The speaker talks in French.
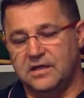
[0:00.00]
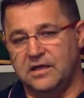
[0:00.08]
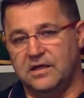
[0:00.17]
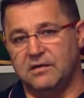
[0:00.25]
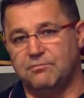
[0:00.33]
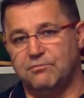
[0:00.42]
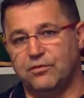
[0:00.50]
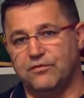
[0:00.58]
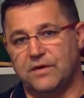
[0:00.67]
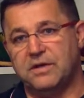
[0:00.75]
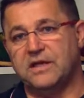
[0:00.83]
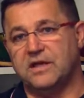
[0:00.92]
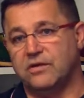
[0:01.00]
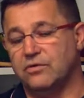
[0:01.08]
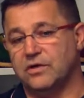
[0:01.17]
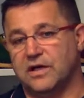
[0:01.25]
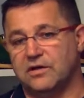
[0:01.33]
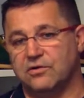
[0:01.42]
Et pour fabriquer
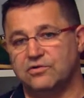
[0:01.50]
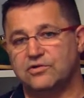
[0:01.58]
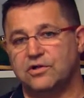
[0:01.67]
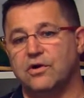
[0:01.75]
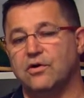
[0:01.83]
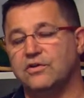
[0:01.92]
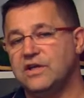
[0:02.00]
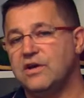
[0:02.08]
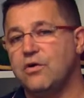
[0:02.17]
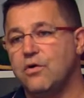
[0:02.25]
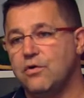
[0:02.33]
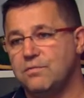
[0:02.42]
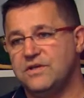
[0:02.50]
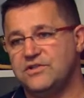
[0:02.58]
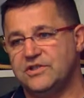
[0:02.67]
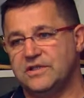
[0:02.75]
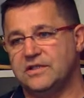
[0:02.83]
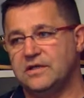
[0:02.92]
une galoche, on est
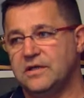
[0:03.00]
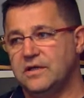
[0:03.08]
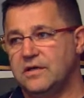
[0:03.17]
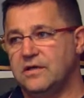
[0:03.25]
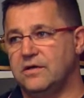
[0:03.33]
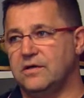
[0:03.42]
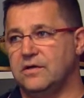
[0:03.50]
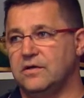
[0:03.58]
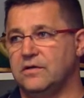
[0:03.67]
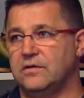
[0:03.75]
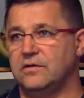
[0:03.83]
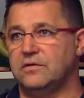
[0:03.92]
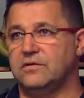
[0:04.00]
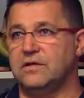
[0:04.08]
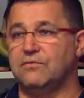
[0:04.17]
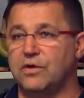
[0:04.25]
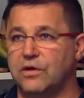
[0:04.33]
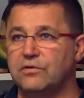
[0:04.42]
obligé
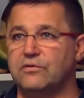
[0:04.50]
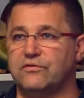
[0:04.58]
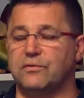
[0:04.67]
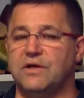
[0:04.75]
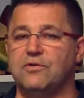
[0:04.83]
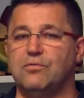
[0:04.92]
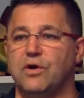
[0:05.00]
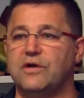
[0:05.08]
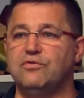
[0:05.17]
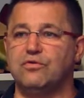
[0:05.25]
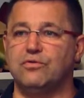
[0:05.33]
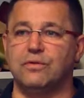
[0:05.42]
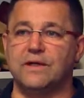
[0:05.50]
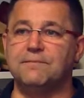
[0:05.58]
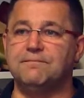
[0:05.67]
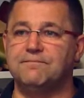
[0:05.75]
d'avoir une semelle de bois et du cuir.